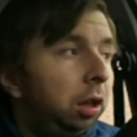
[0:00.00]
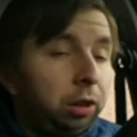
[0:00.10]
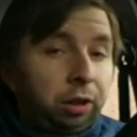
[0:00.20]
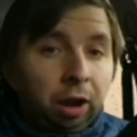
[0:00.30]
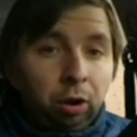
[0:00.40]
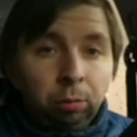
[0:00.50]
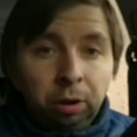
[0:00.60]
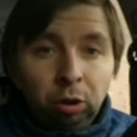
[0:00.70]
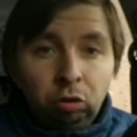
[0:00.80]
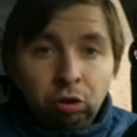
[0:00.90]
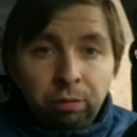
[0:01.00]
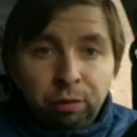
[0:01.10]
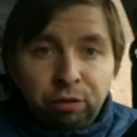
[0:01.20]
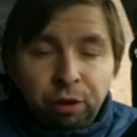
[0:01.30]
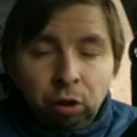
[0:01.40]
Я говорю, молодой человек, вы
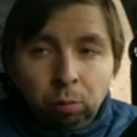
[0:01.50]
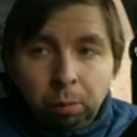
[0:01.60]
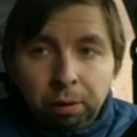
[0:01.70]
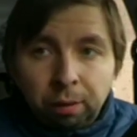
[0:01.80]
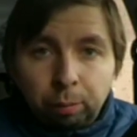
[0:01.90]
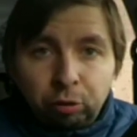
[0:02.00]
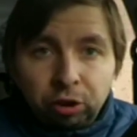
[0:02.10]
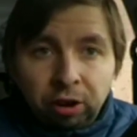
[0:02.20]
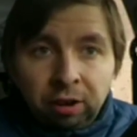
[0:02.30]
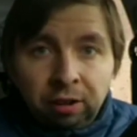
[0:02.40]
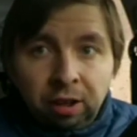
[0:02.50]
в своем уме вообще, а?